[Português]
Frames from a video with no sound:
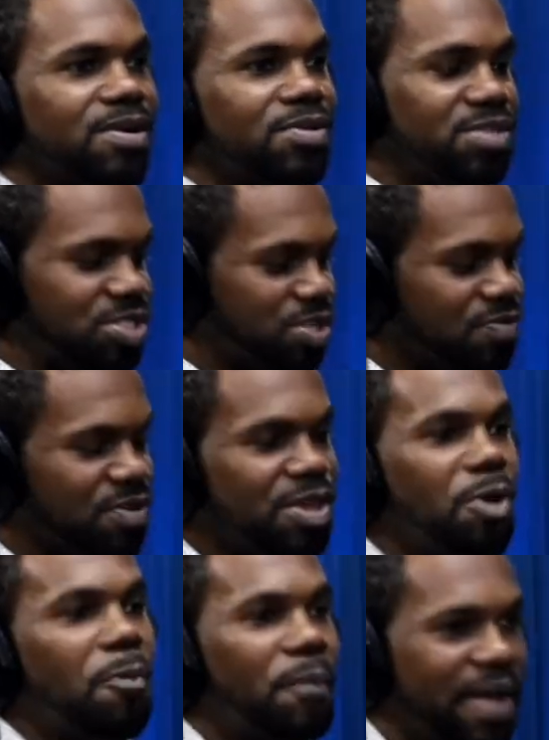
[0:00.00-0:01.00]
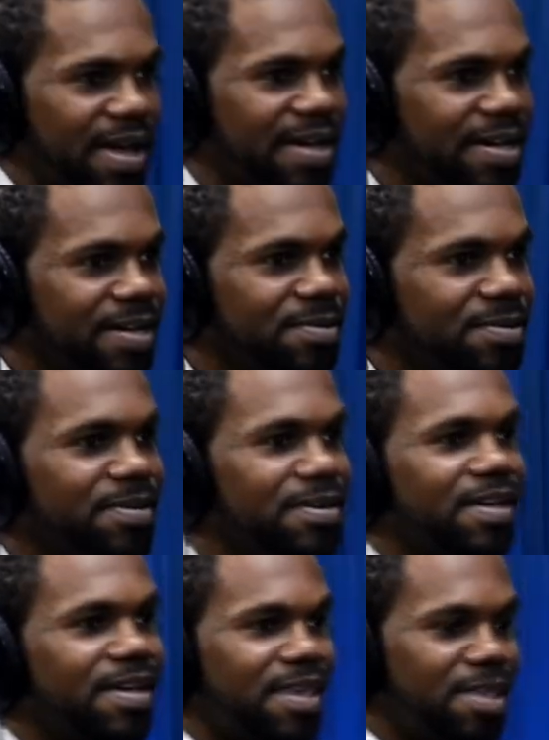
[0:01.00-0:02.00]
Steve Hill pregando
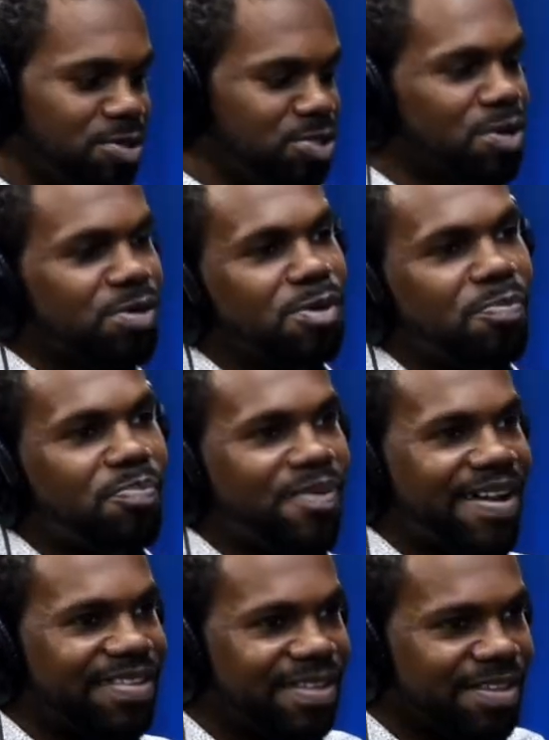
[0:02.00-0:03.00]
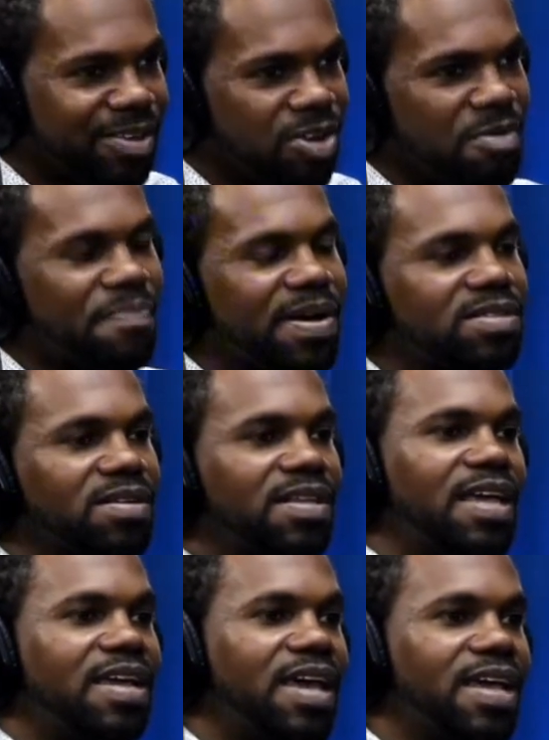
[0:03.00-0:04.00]
e o John Kilpatrick como pastor da
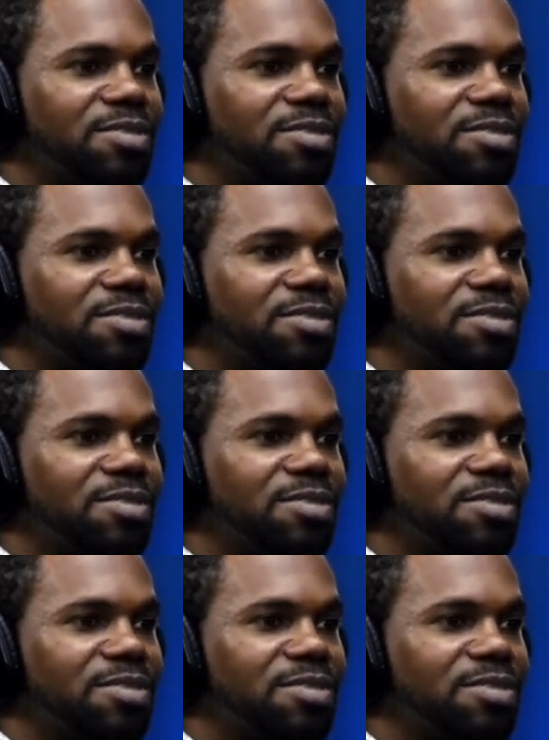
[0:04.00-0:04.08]
igreja.